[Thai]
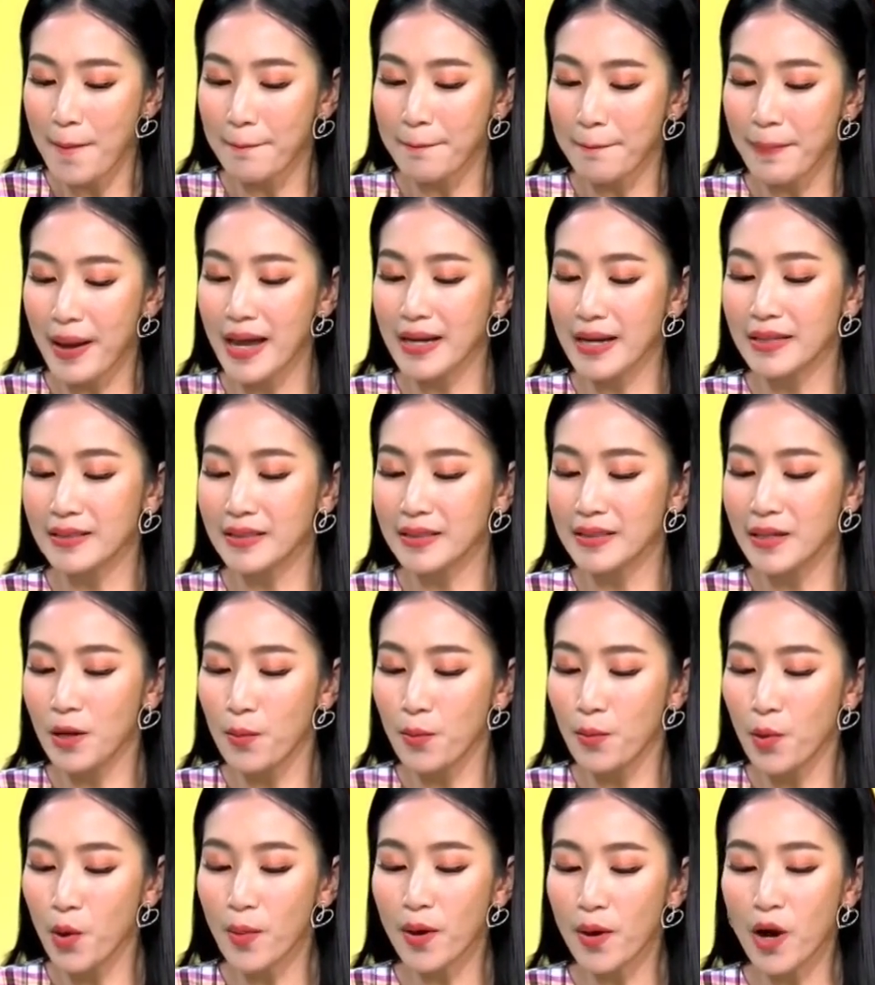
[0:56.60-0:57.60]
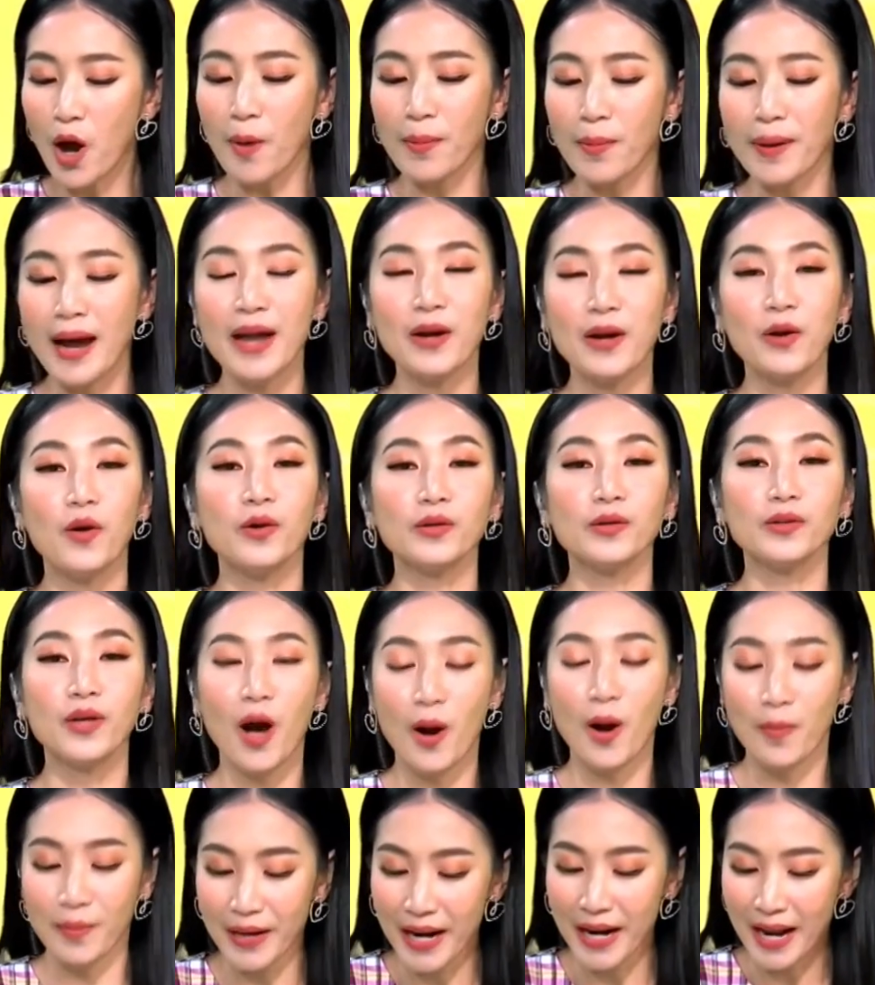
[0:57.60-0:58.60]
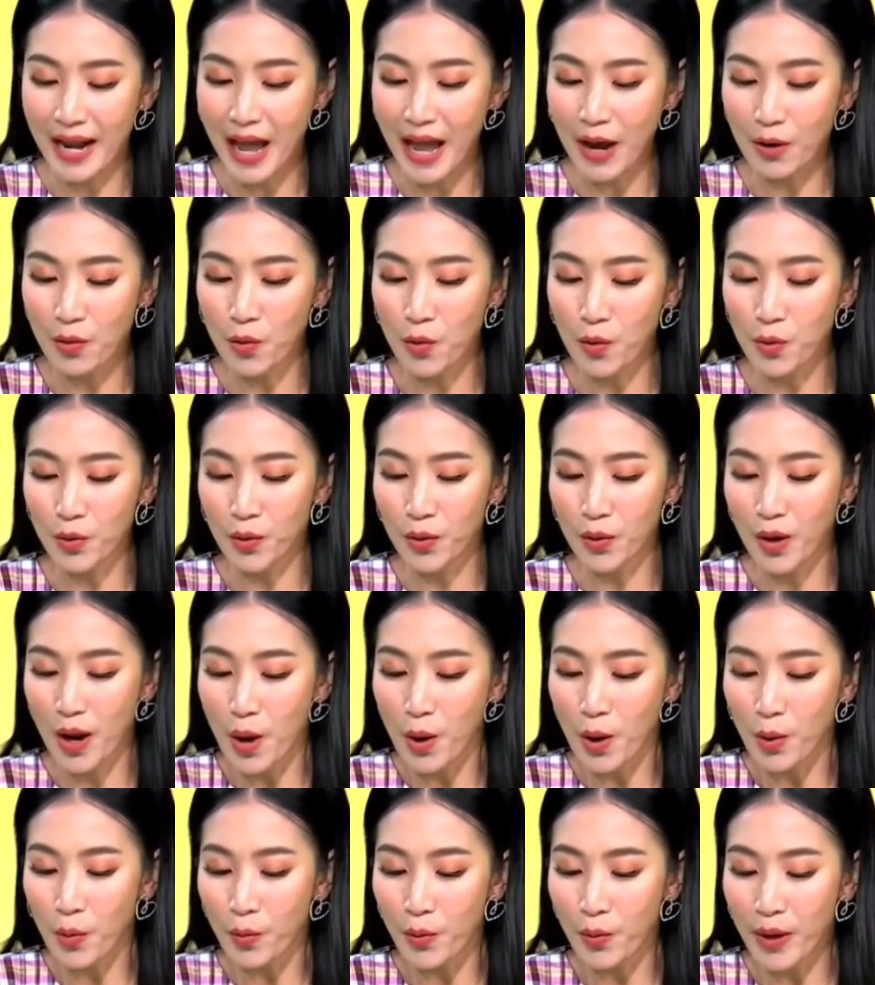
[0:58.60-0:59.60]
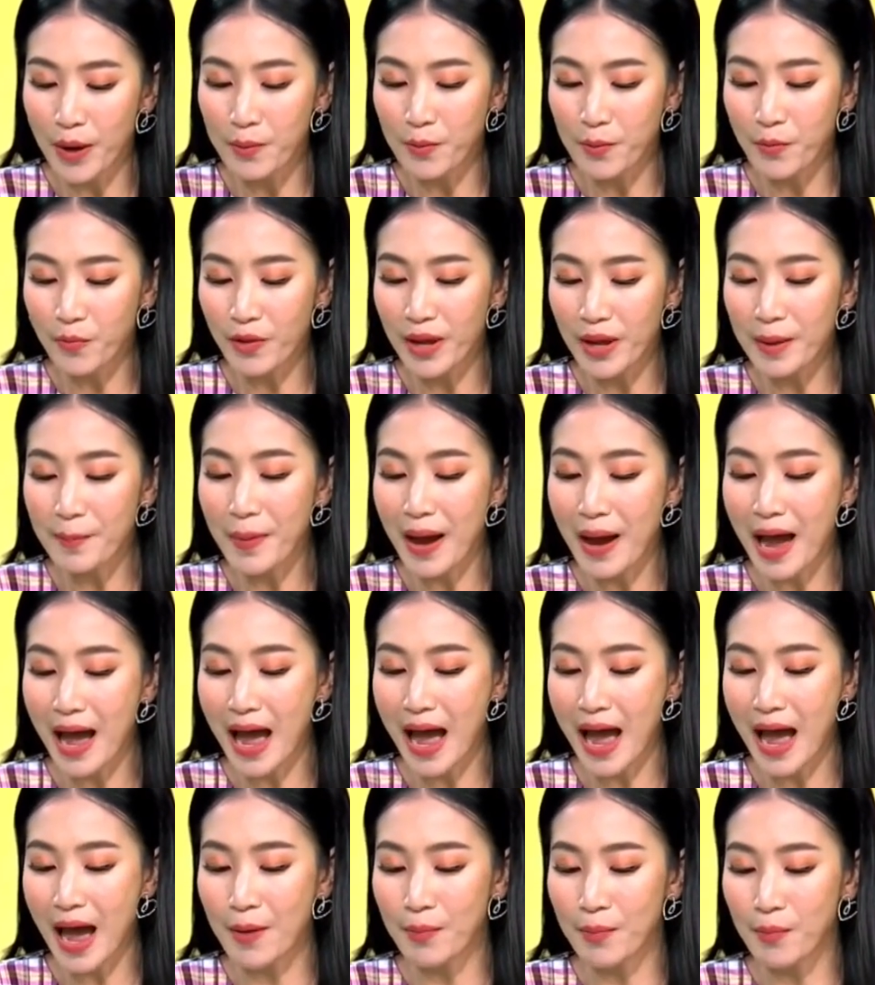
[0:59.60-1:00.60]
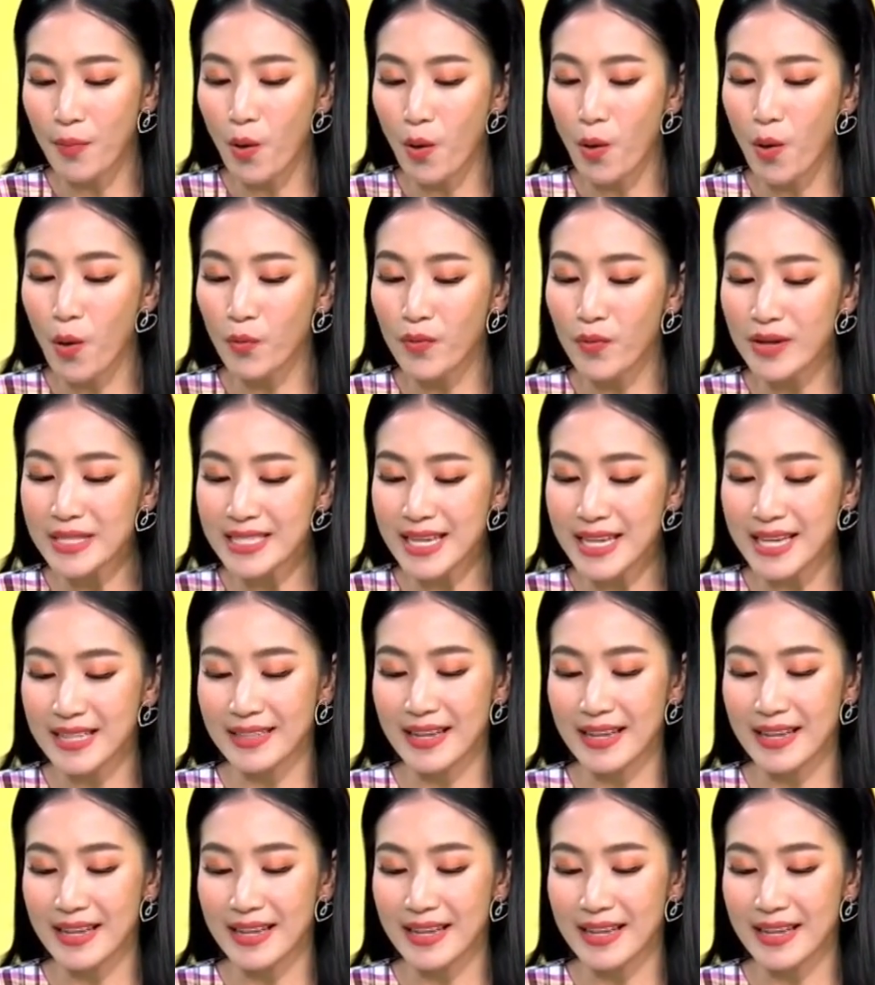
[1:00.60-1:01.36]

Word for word: เป็นผู้ประกอบการโอท็อปนะคะ คุณวิมวิภาโพวิจิต